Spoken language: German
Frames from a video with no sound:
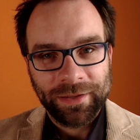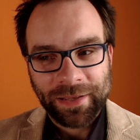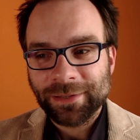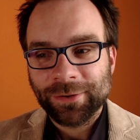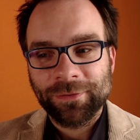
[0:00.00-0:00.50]

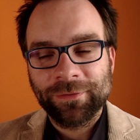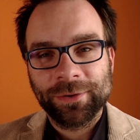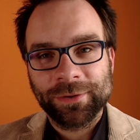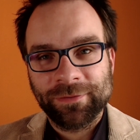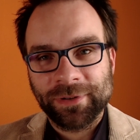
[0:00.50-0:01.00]
Jetzt gucken
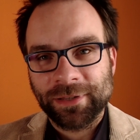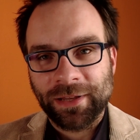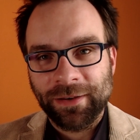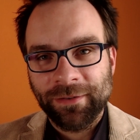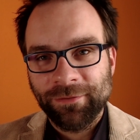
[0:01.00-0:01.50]
wir uns was
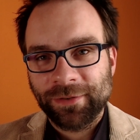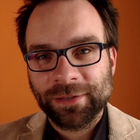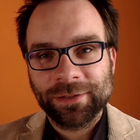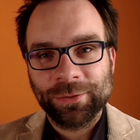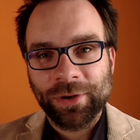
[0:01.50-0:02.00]
an,
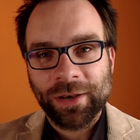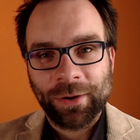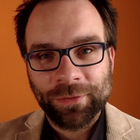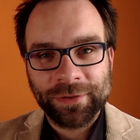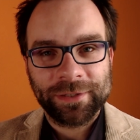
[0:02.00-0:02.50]
was zur
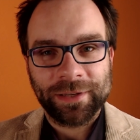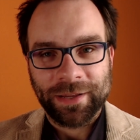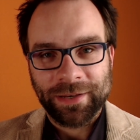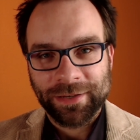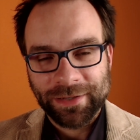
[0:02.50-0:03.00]

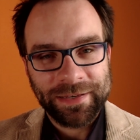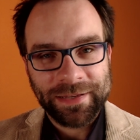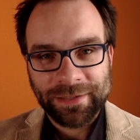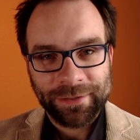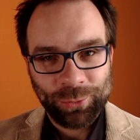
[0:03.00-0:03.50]
Laufzeit
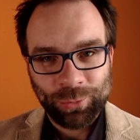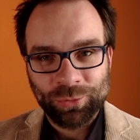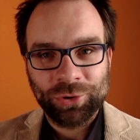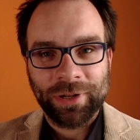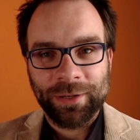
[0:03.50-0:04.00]
diese
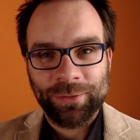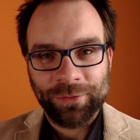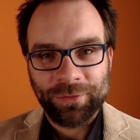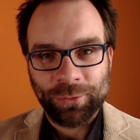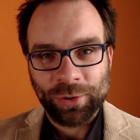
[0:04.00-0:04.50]

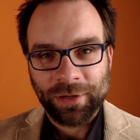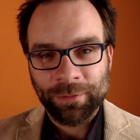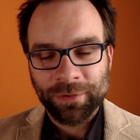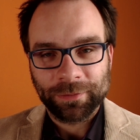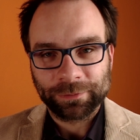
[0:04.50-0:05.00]
Umschaltung
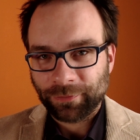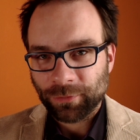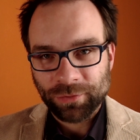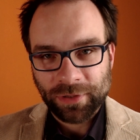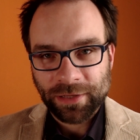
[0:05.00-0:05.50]
vornimmt.
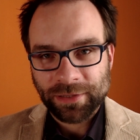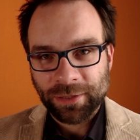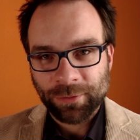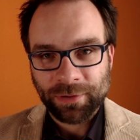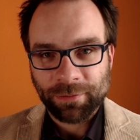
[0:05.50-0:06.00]
Und da geht es
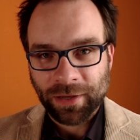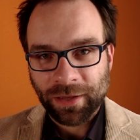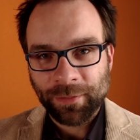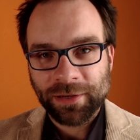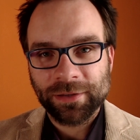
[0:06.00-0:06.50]
nicht über die
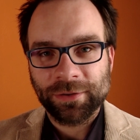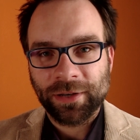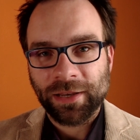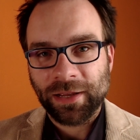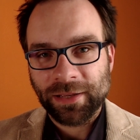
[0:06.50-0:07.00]
Parameter,
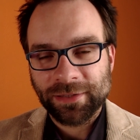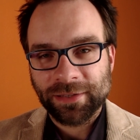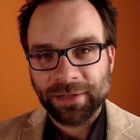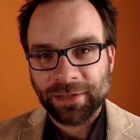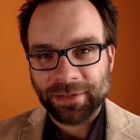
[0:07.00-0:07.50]
sondern da geht es
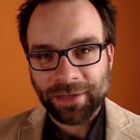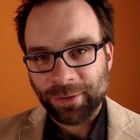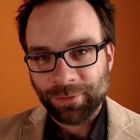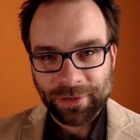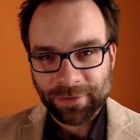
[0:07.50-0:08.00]
dann
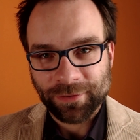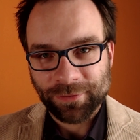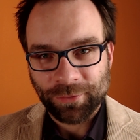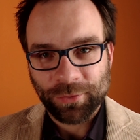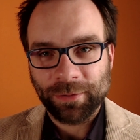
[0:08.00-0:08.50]
tatsächlich über das,
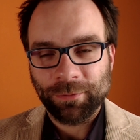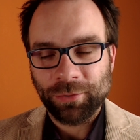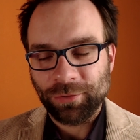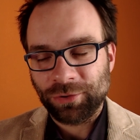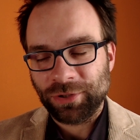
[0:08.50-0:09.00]
was vor dem
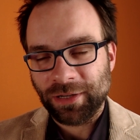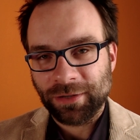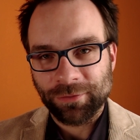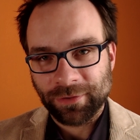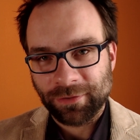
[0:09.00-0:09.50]
Punkt
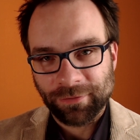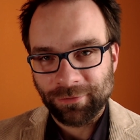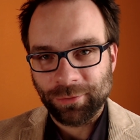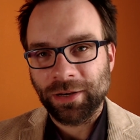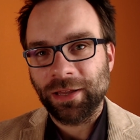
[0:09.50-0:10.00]
steht und
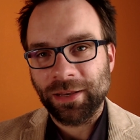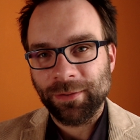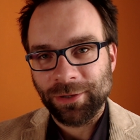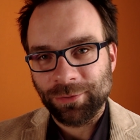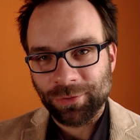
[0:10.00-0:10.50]
wo dann nachher
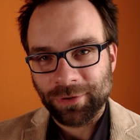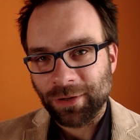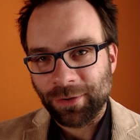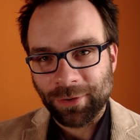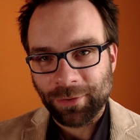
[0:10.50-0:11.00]
eine Methode
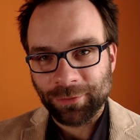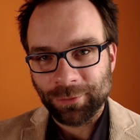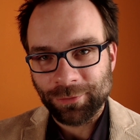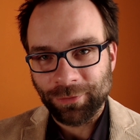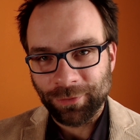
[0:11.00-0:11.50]
drauf
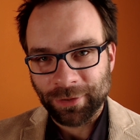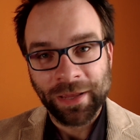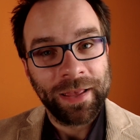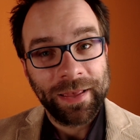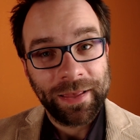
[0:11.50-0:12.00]
aufgerufen wird.
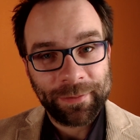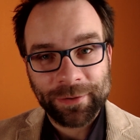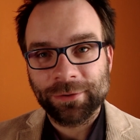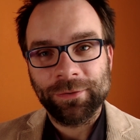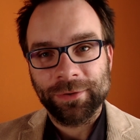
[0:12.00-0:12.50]
Aber
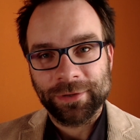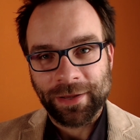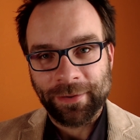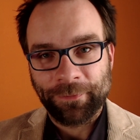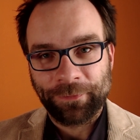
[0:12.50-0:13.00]
das gucken wir uns
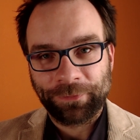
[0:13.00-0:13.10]
an.